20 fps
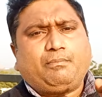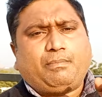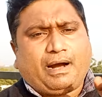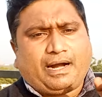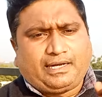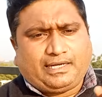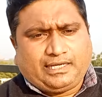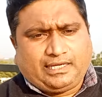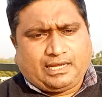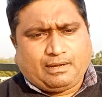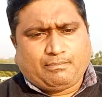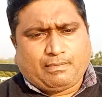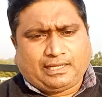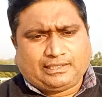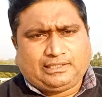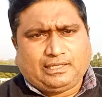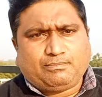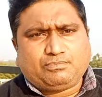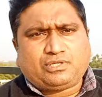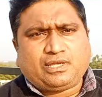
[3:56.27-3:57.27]
पार्टी के
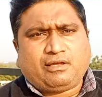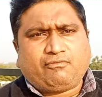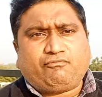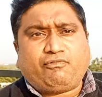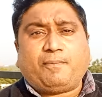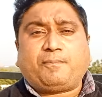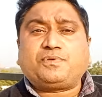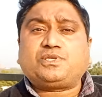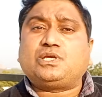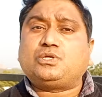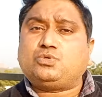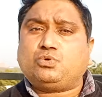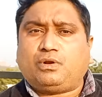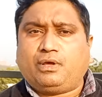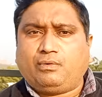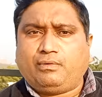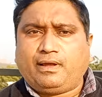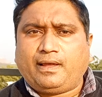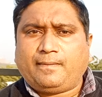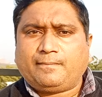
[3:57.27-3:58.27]
माध्यम से विप से
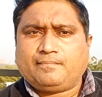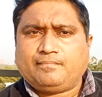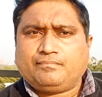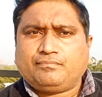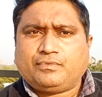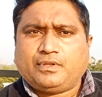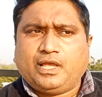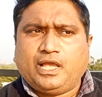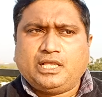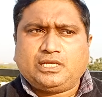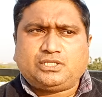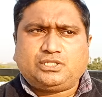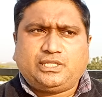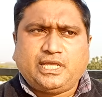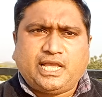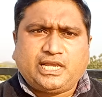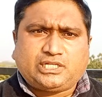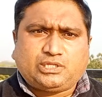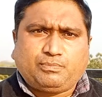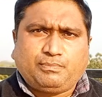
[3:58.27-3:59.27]
जुड़े हुए हैं इस
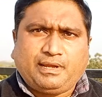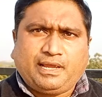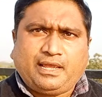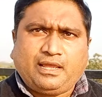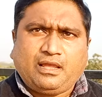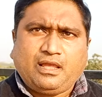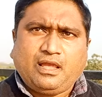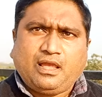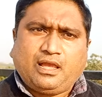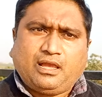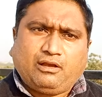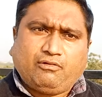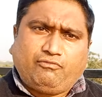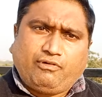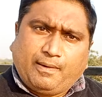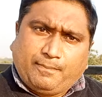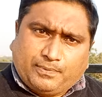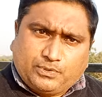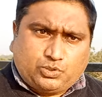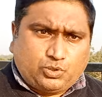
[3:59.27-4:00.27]
देश में
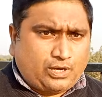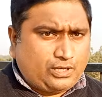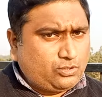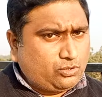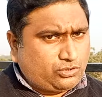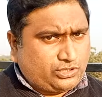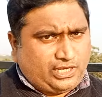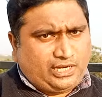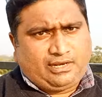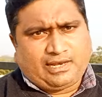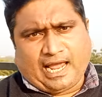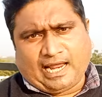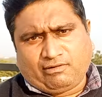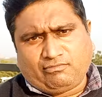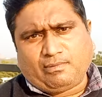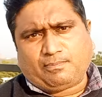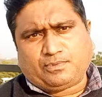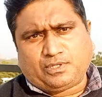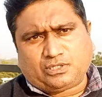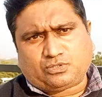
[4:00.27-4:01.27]
विप जो है जो तीन
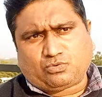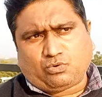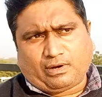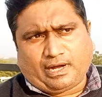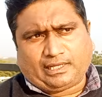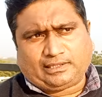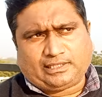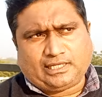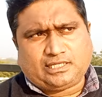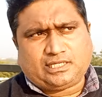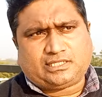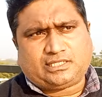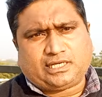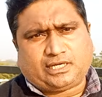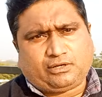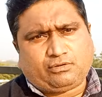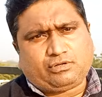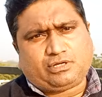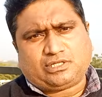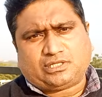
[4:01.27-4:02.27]
लाइन विप जिसको कहते हैं जिससे
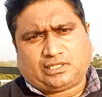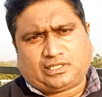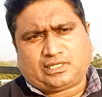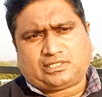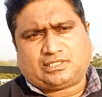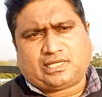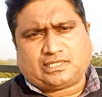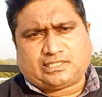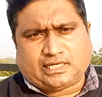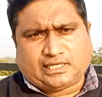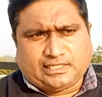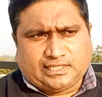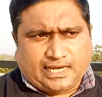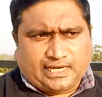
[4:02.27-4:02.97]
कि उनकी सदस्यता चली